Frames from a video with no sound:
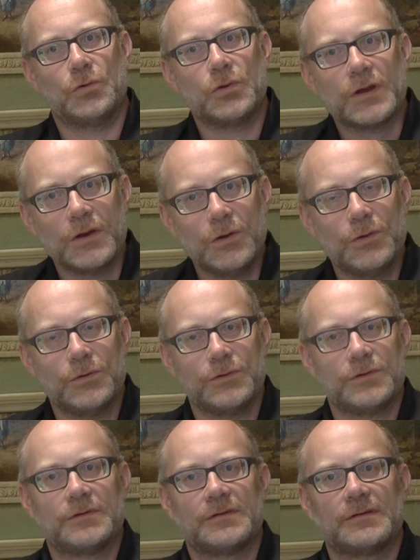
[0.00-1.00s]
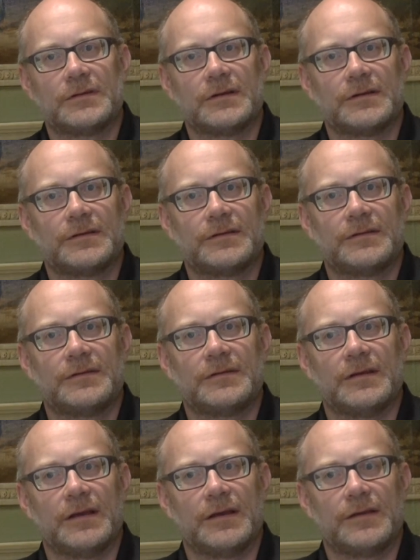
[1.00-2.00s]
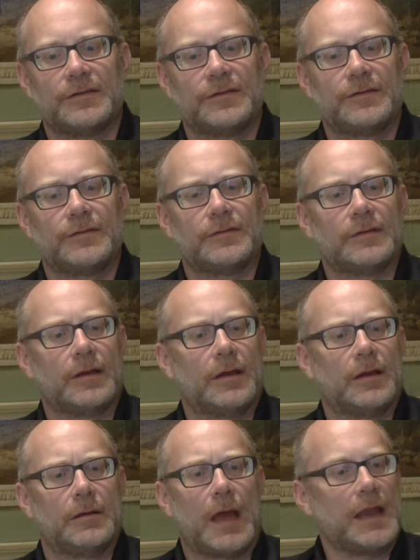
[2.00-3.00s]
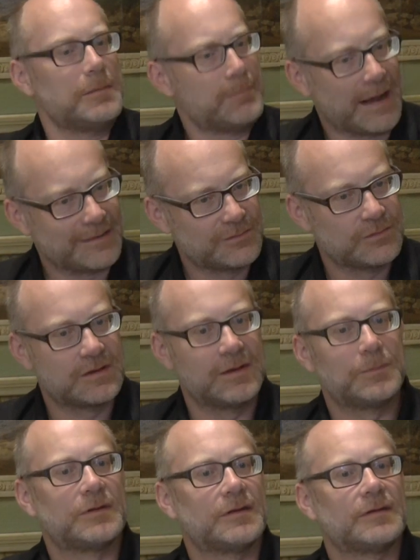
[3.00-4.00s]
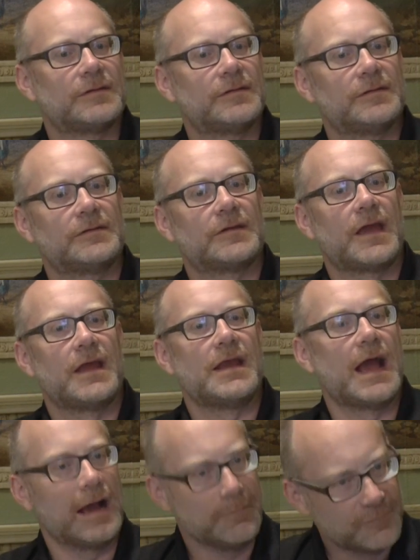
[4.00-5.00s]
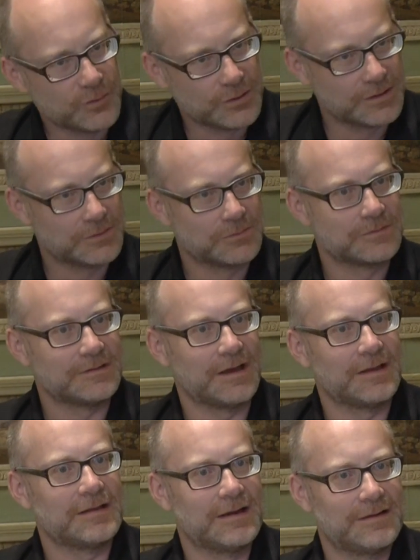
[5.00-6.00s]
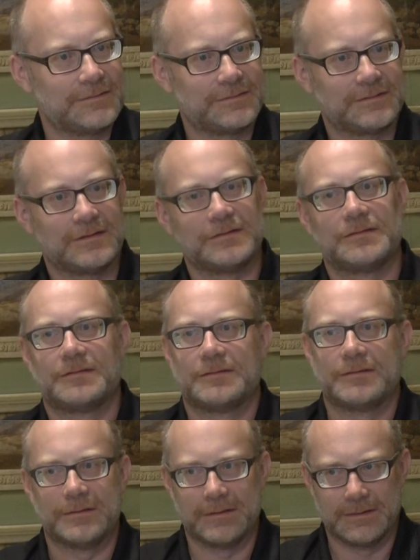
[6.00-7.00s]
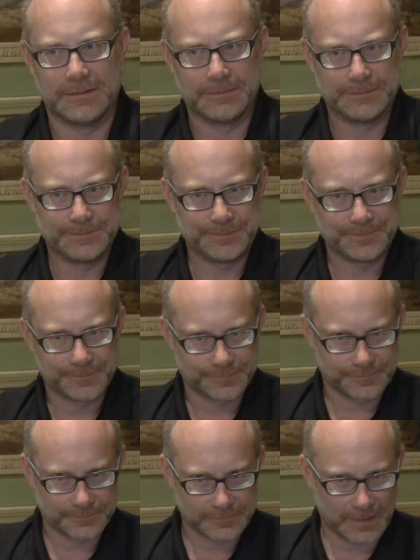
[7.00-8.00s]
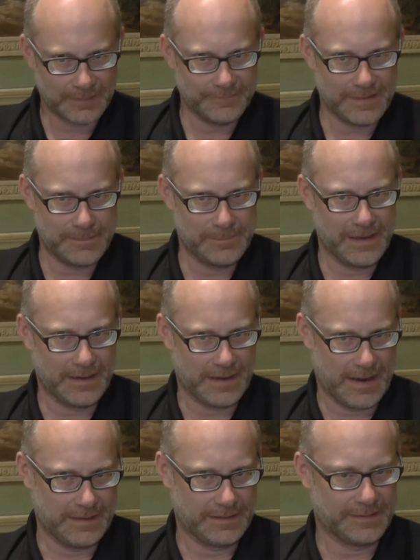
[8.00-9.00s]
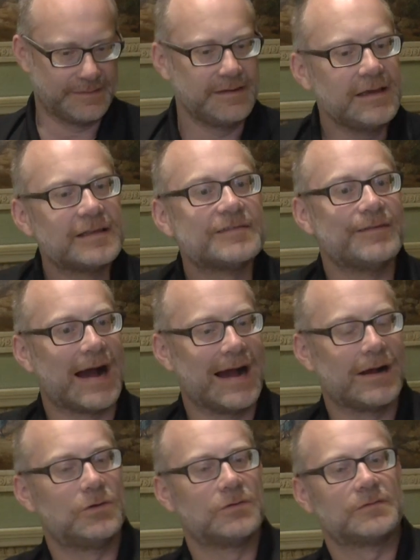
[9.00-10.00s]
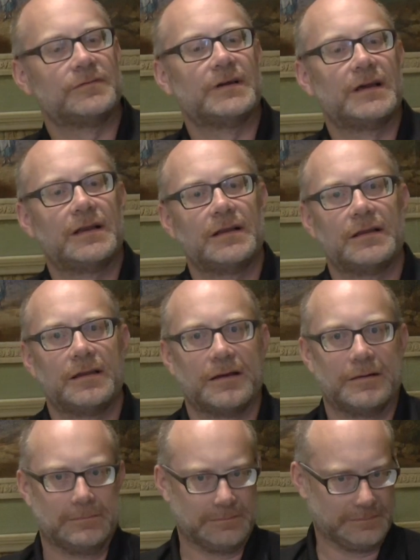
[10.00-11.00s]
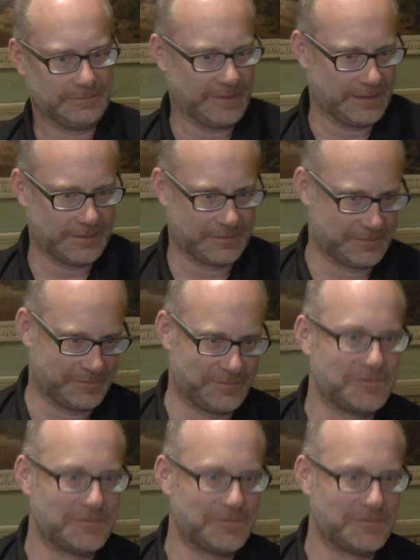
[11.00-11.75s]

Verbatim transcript: so gelöst, dass es äh, einen Passus gibt, dass es keine Herabwürdigung sein darf, dass ähm, war mehr eine Gesichtswahrung, weil, ja, weil das